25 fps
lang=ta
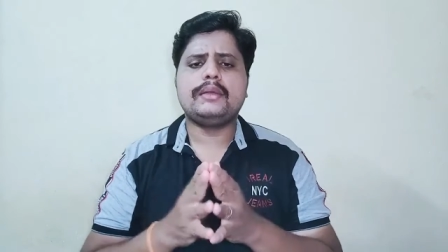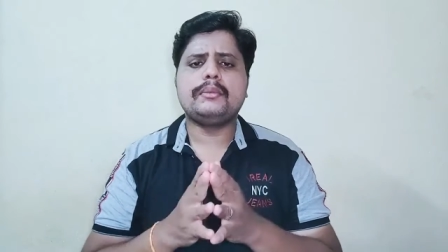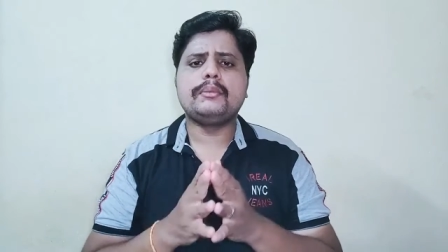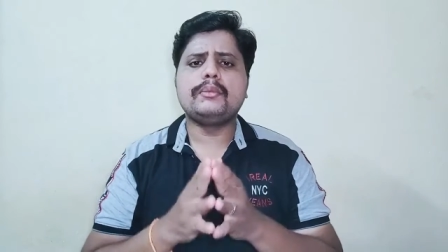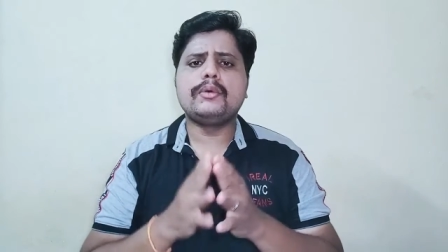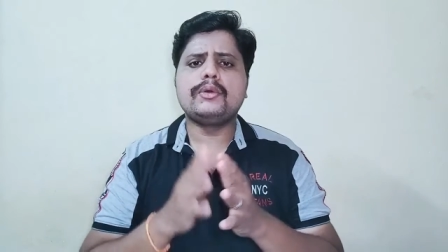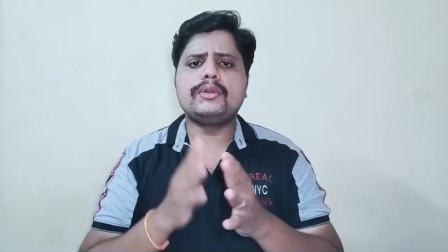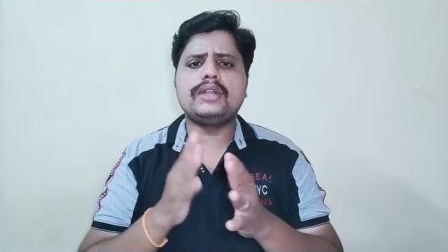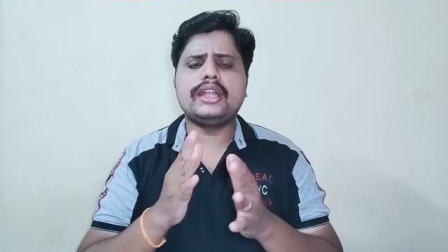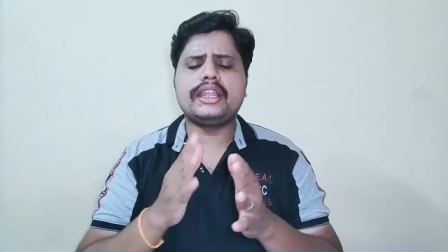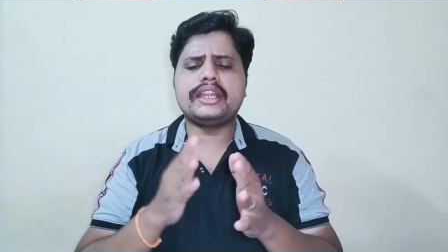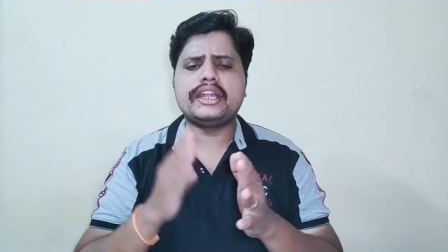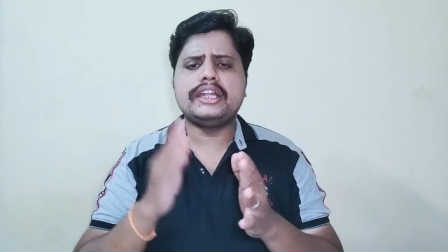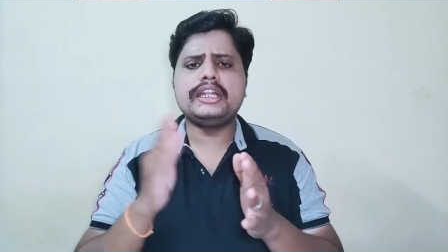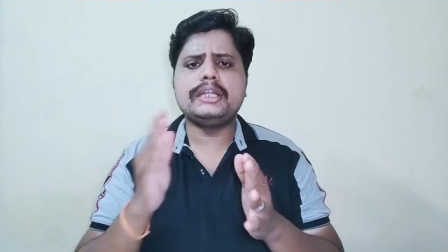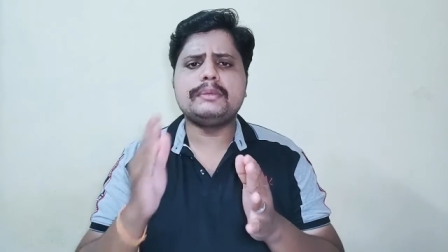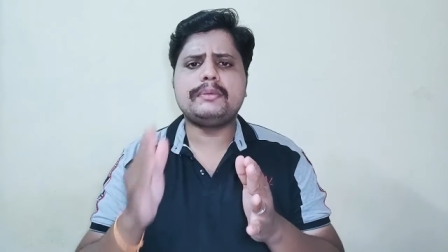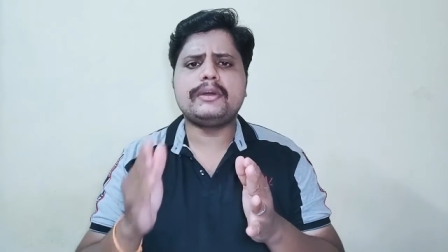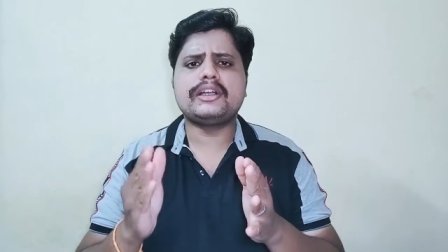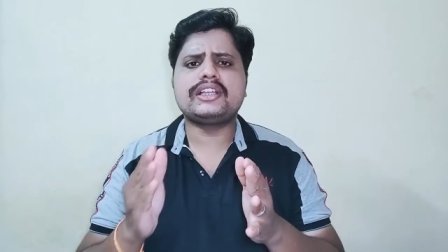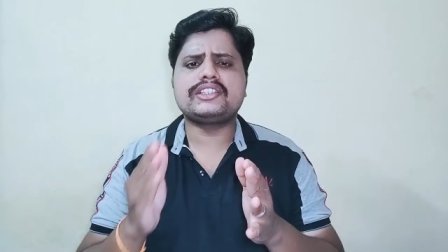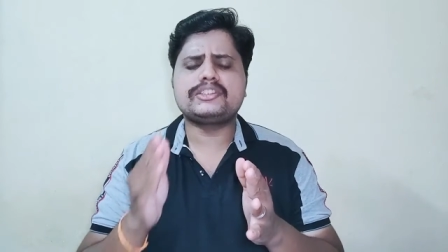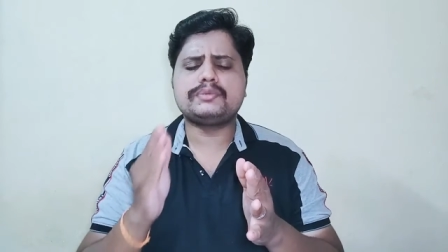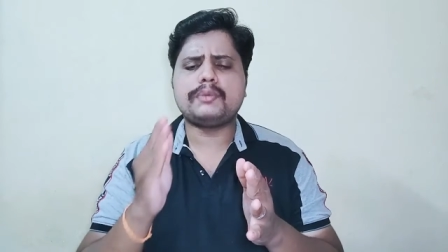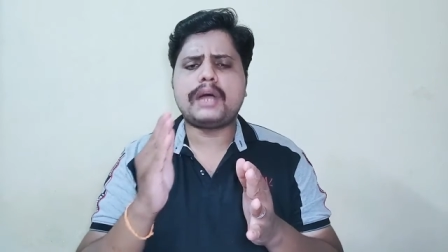மூணில் ரெண்டு
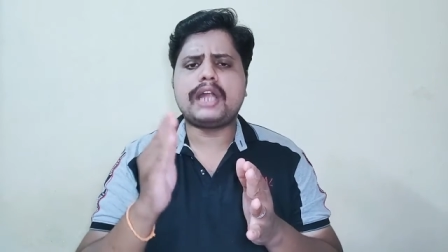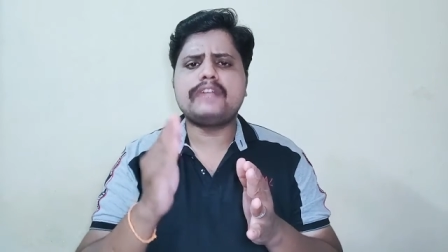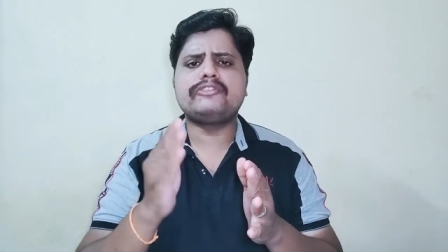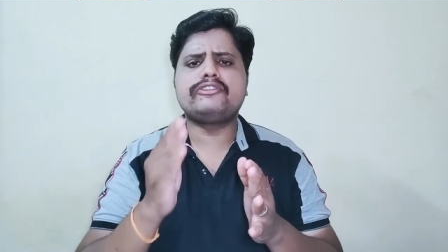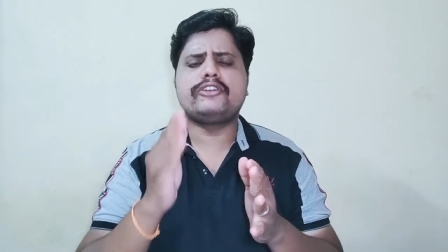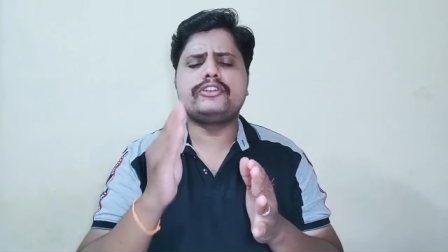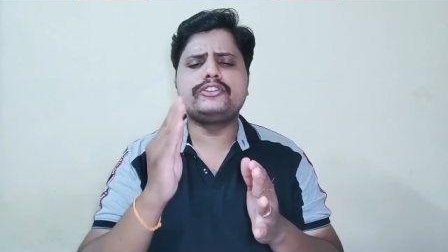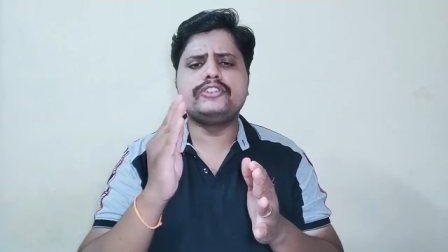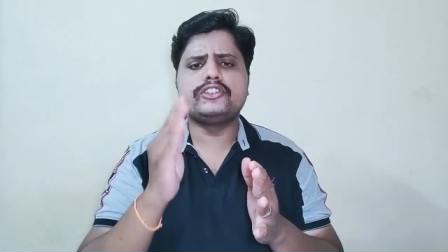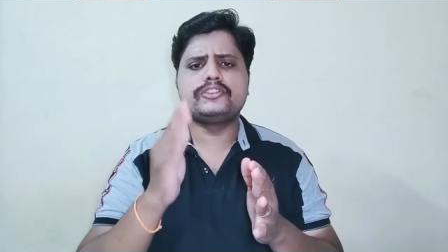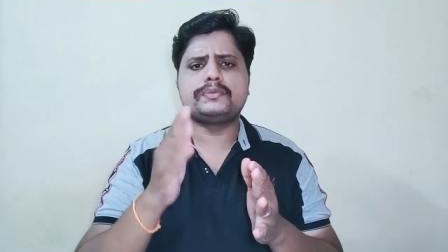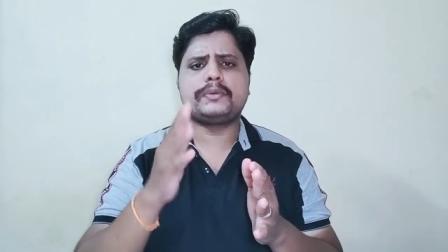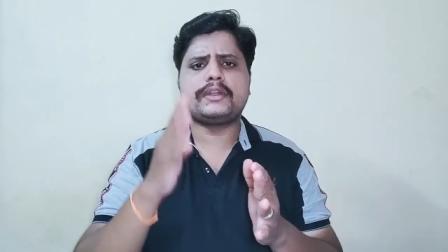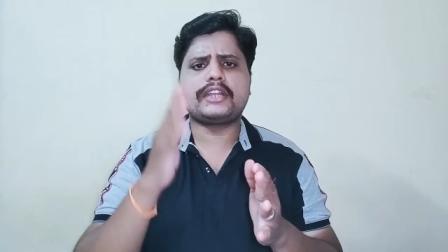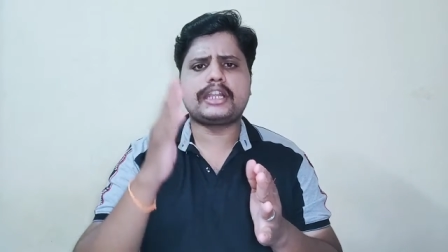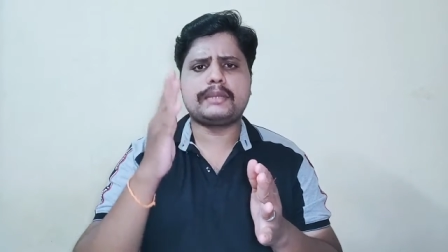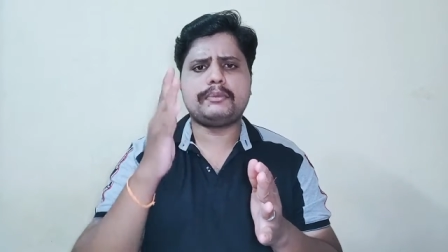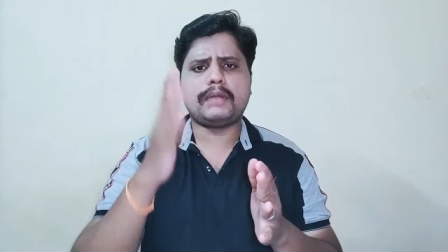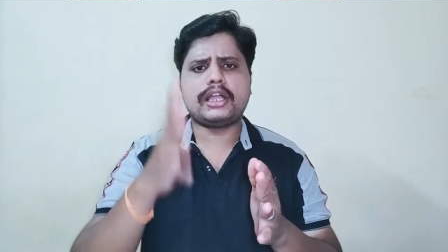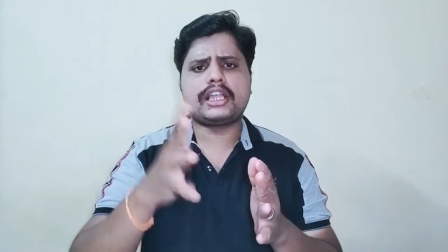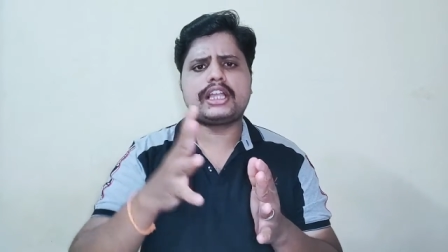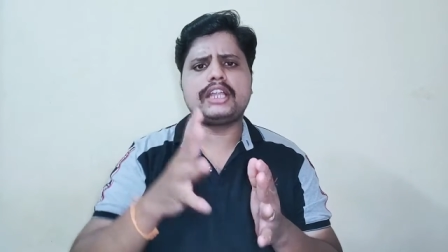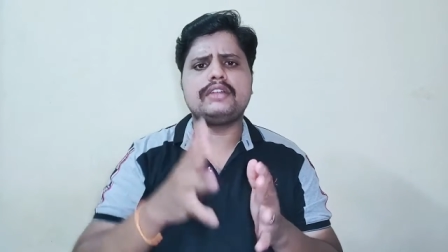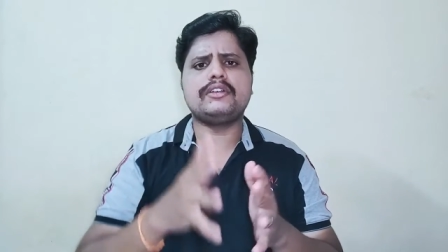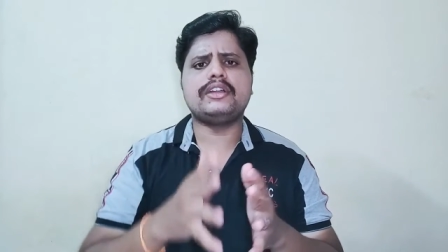பங்கு ஸ்மார்ட் ஃபோன் யூஸ் பண்ணுற
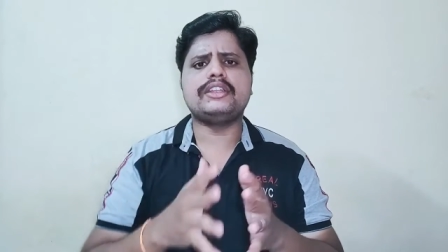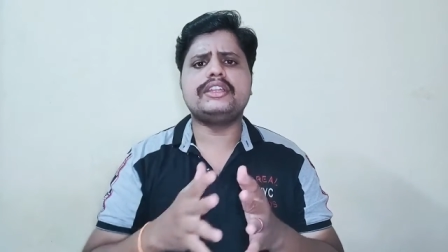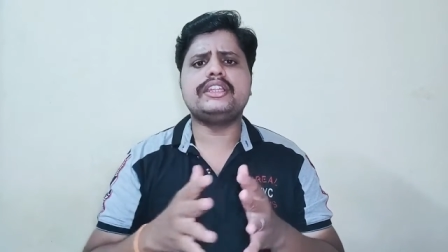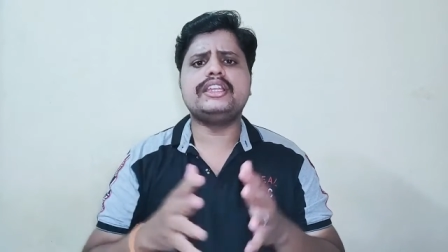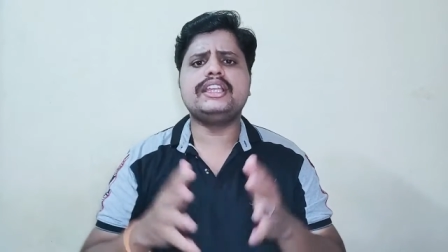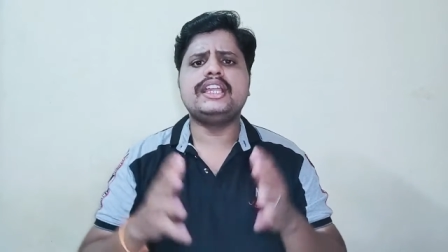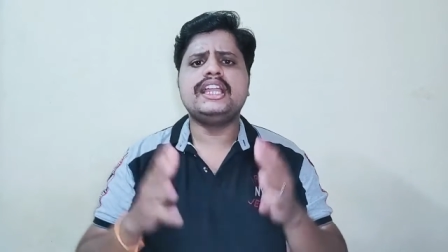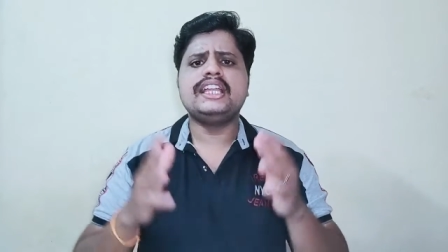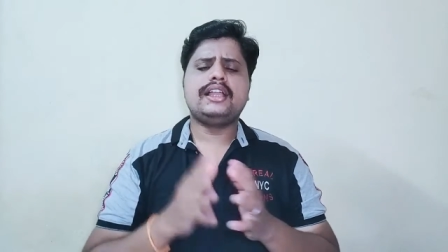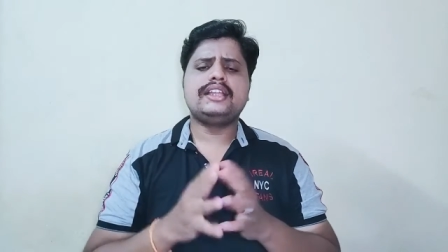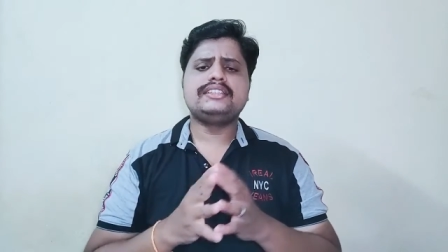மக்கள் வந்து